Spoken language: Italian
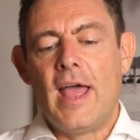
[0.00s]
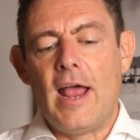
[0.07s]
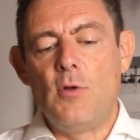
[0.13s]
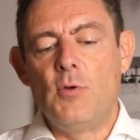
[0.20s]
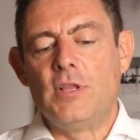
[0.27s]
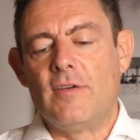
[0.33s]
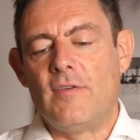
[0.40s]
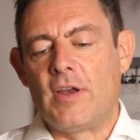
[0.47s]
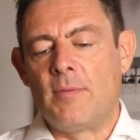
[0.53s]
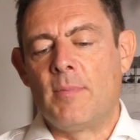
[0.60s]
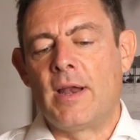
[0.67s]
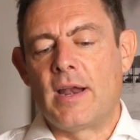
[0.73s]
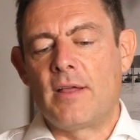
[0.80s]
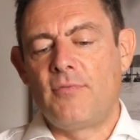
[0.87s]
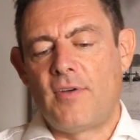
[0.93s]
e lui deve
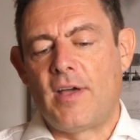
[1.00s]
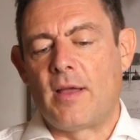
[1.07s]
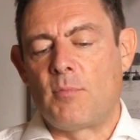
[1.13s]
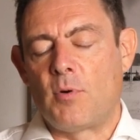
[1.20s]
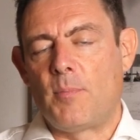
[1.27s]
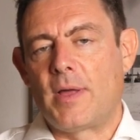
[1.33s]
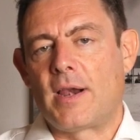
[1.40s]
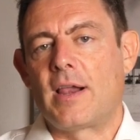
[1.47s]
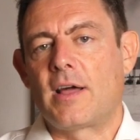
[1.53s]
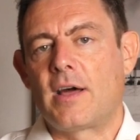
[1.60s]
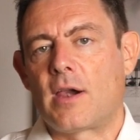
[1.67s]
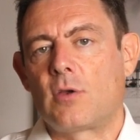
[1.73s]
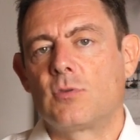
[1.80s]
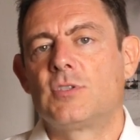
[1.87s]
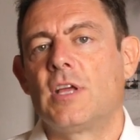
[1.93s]
rimanere fermo per la
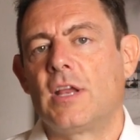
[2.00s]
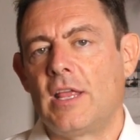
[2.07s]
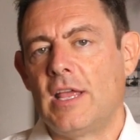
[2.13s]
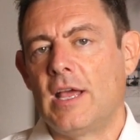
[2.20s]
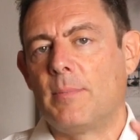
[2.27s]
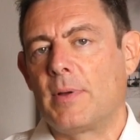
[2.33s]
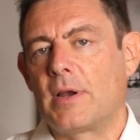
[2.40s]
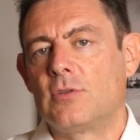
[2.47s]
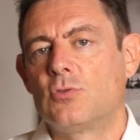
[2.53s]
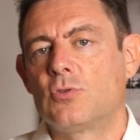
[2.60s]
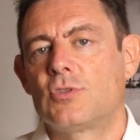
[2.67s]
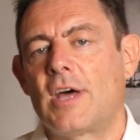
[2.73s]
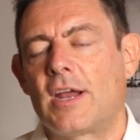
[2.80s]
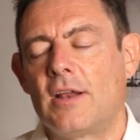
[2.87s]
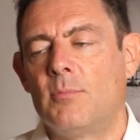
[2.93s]
carrozzeria, per
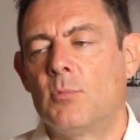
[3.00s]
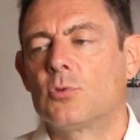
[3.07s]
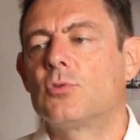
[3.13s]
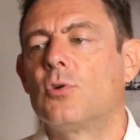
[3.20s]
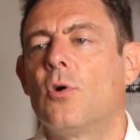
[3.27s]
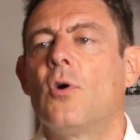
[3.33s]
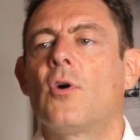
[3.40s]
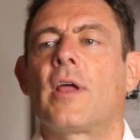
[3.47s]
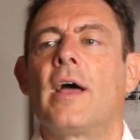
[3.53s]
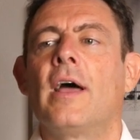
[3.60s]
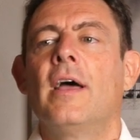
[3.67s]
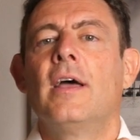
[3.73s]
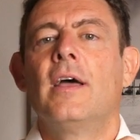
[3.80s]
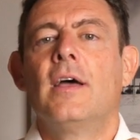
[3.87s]
aggiustare il motore,